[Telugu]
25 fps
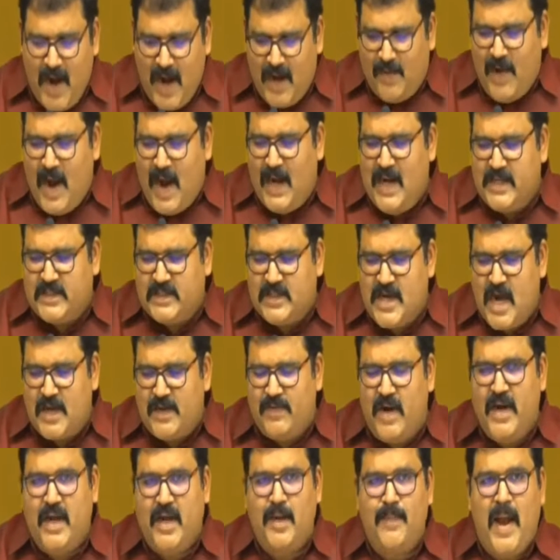ఇవాళ వాళ్ళు
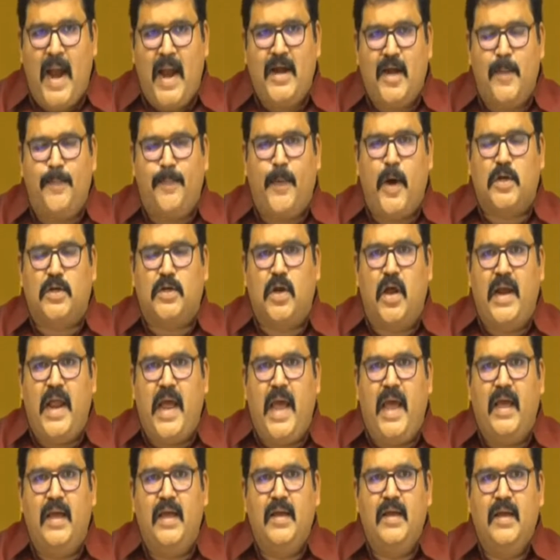ఇచ్చినటువంటి రిమాండ్
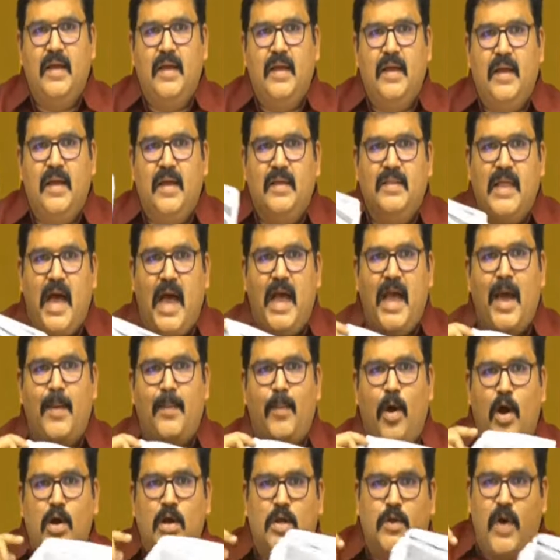రిపోర్ట్లోనే ద
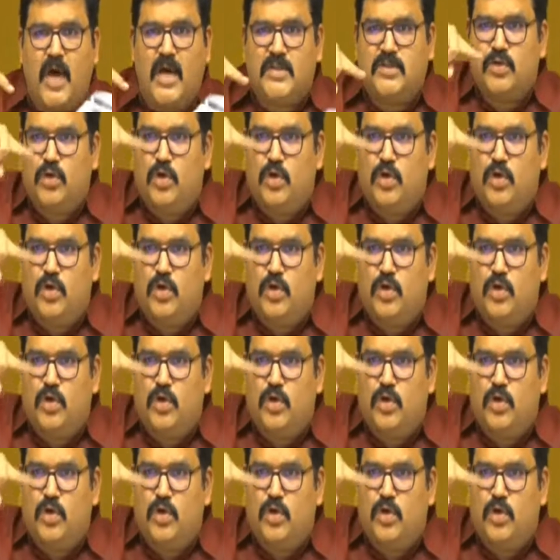అమౌంట్